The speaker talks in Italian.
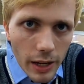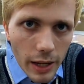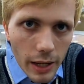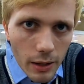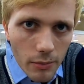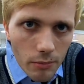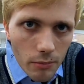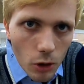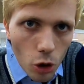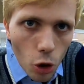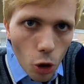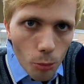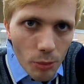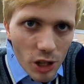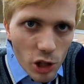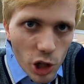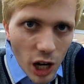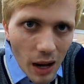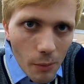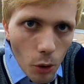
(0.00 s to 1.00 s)
e
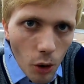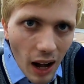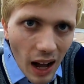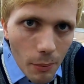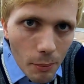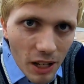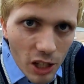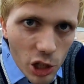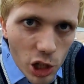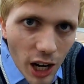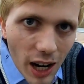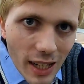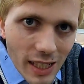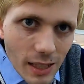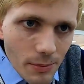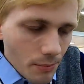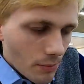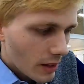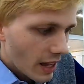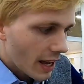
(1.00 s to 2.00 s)
cominciamo a
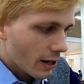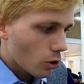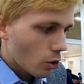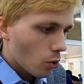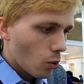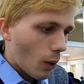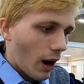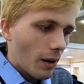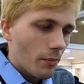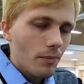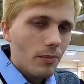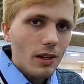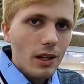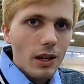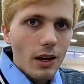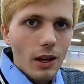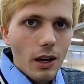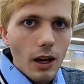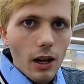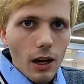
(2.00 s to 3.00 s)
mangiare, ecco qua.
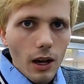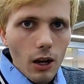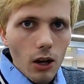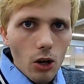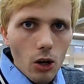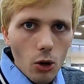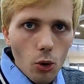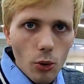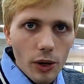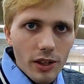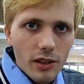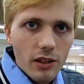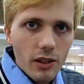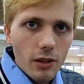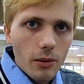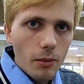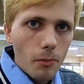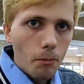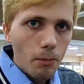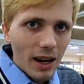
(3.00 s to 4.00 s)

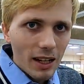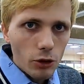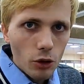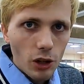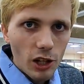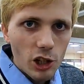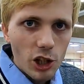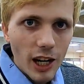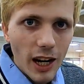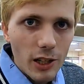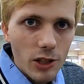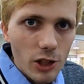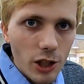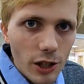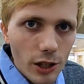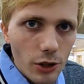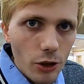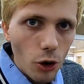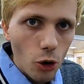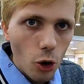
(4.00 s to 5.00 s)
Quindi bando alle
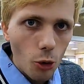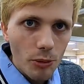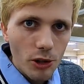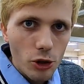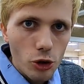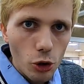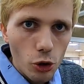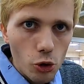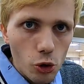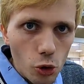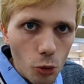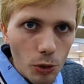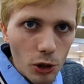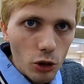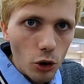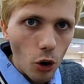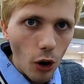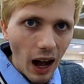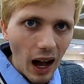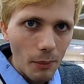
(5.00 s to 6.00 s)
ciance, io comincio
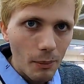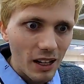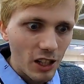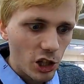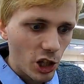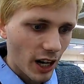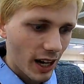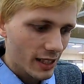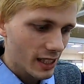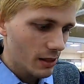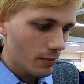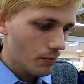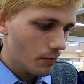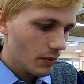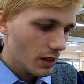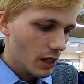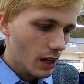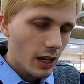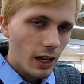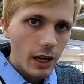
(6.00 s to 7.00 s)
subito a
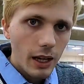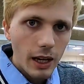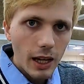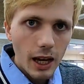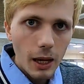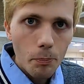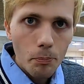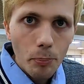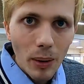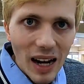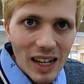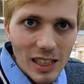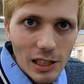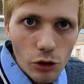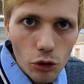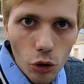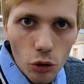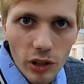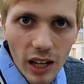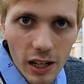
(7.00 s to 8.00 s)
mangiare e
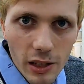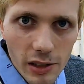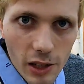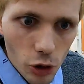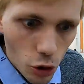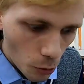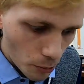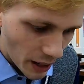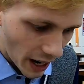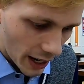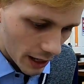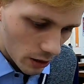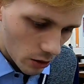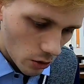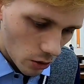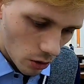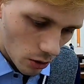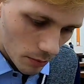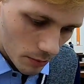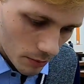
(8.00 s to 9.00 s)
parto dal riso
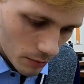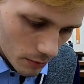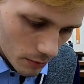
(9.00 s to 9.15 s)
bianco.